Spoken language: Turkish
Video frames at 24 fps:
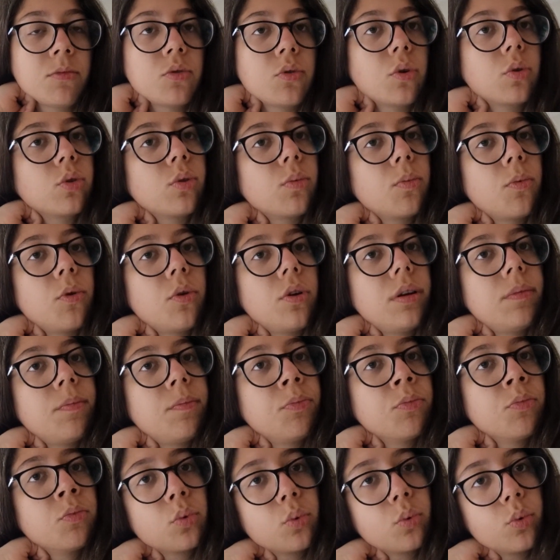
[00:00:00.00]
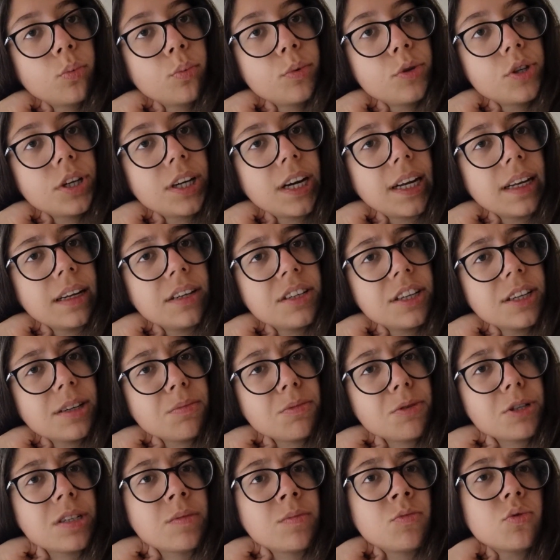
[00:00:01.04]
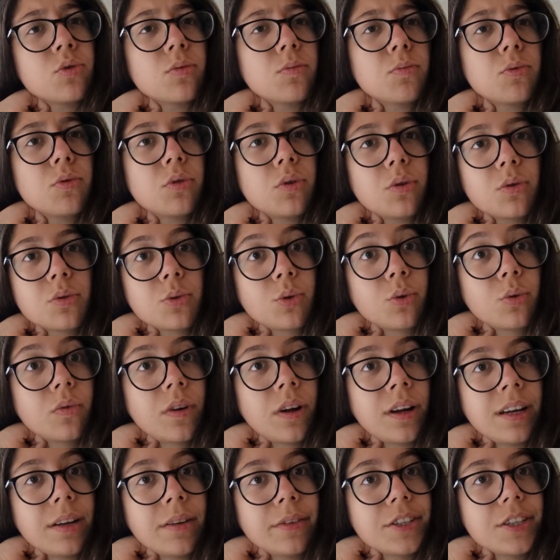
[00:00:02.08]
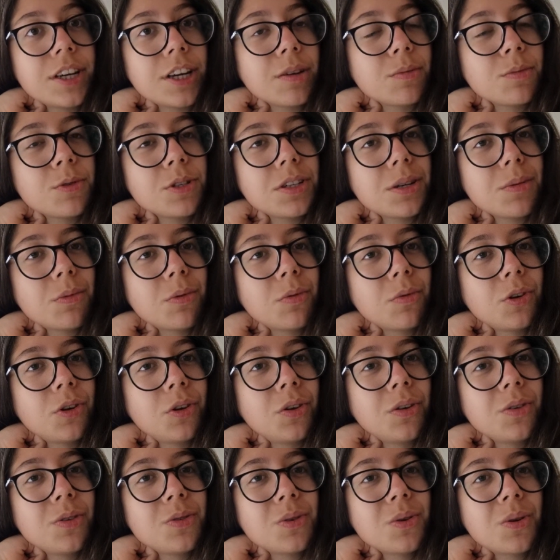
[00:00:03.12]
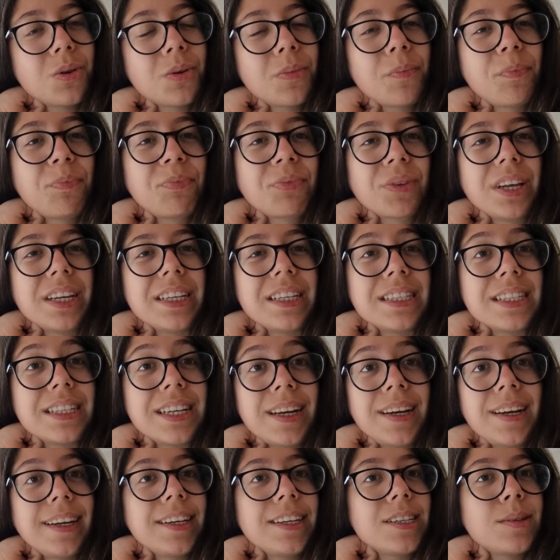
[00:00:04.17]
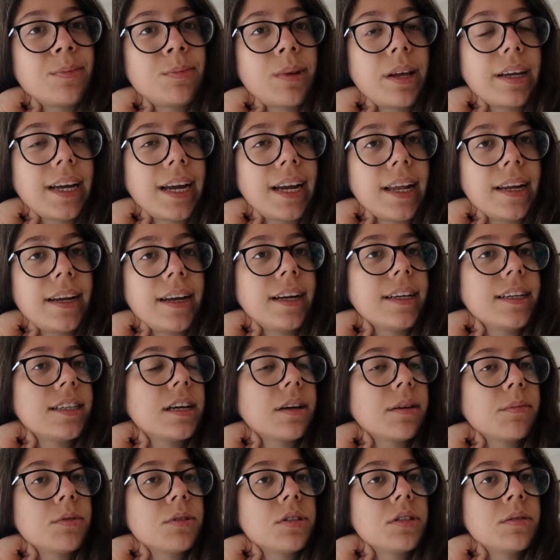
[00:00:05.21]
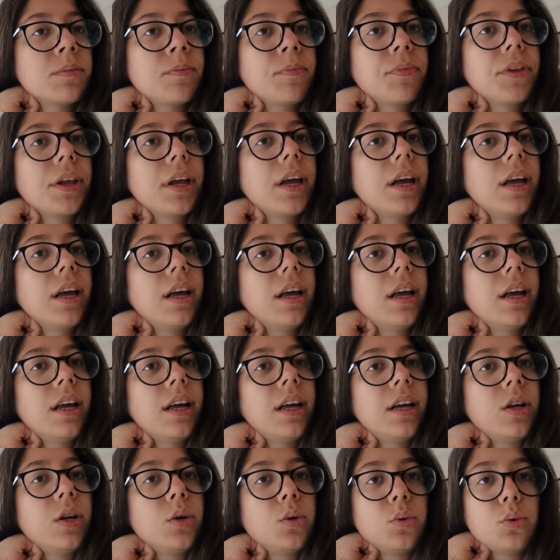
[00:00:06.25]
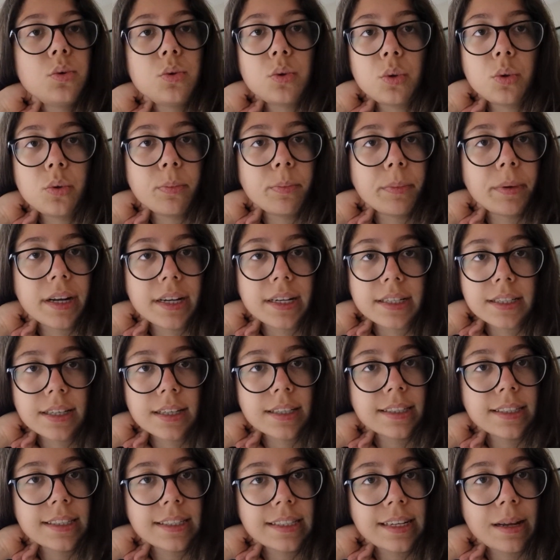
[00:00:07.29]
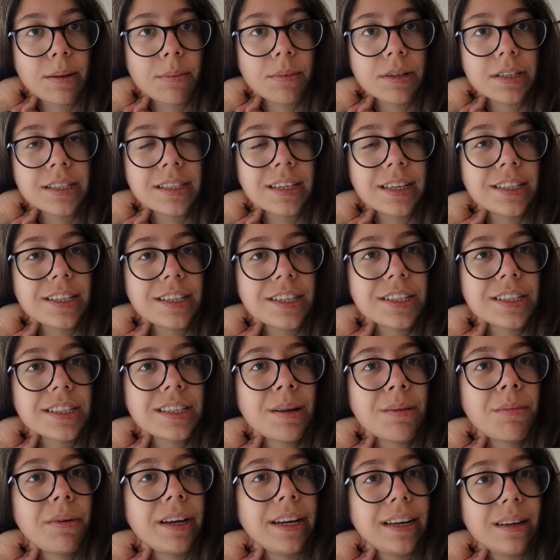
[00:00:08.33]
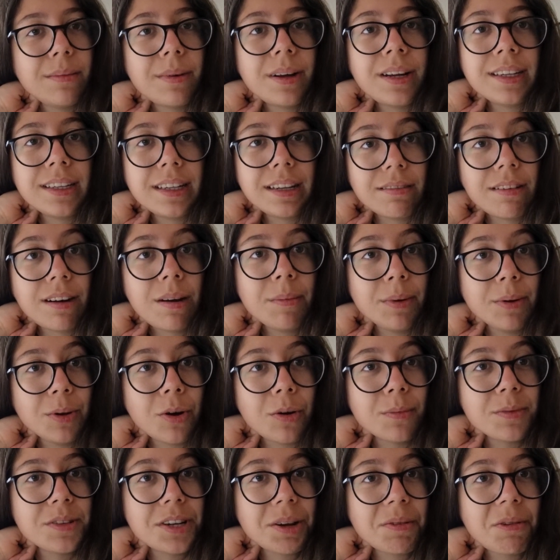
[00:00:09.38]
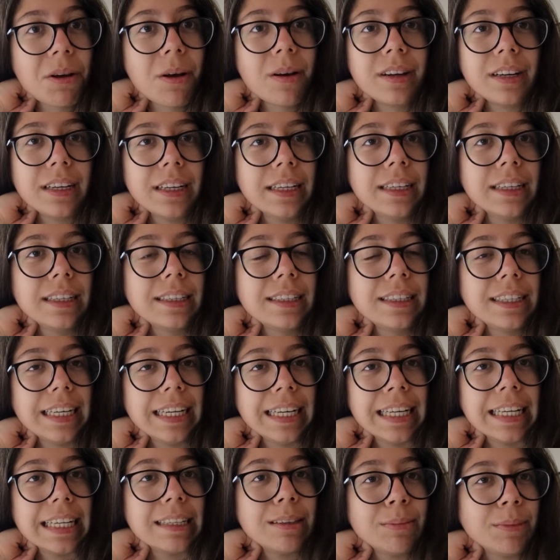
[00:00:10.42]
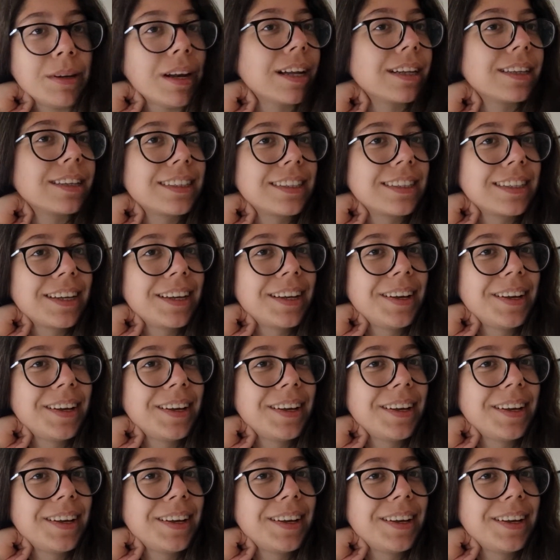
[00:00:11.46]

Çok da böyle mutlu bir şekilde çekmiştim. Çok böyle özgüvenle bir çekmiştim o videoyu. Çok isteyerek, içimden gelerek çekmiştim. Üzüldüm biraz az izlenmesine açıkçası ama yine ben devam ediyorum çekmiyor. Ee, inadım inat.